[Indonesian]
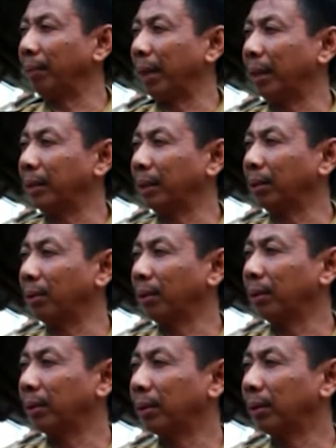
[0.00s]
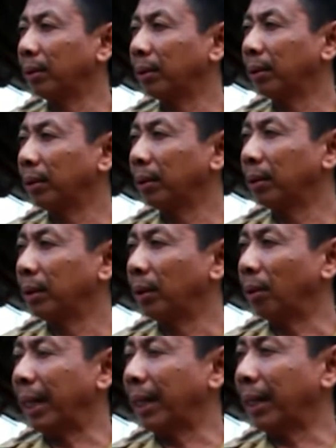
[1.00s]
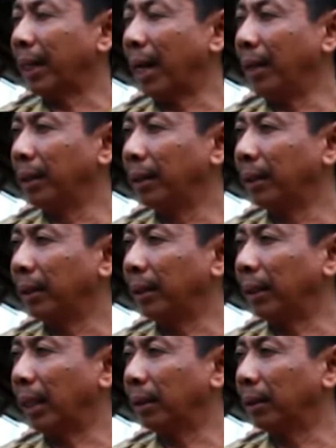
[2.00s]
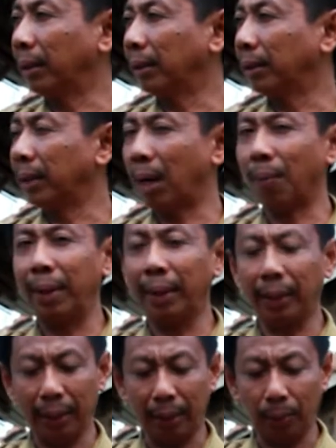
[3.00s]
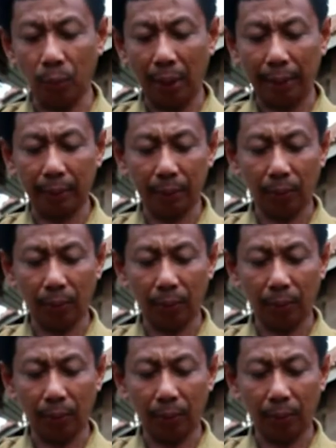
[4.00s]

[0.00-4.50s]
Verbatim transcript: bernilai ekonomis tinggi yang diberi nama pupuk Takakura.